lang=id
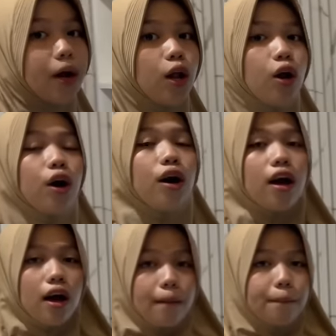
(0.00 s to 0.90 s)
Kalau
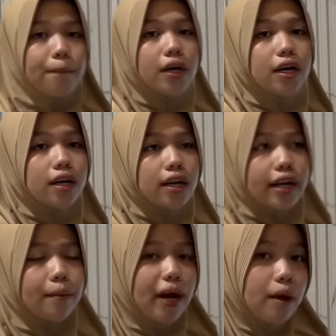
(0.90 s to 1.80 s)
uh,
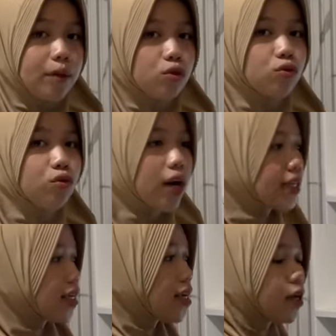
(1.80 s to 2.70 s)
lagi make up itu
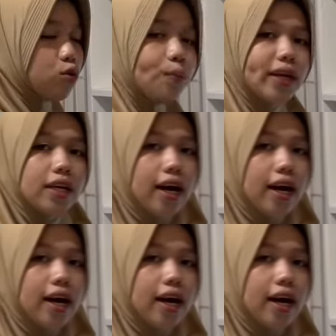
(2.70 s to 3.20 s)
kacanya dihidupin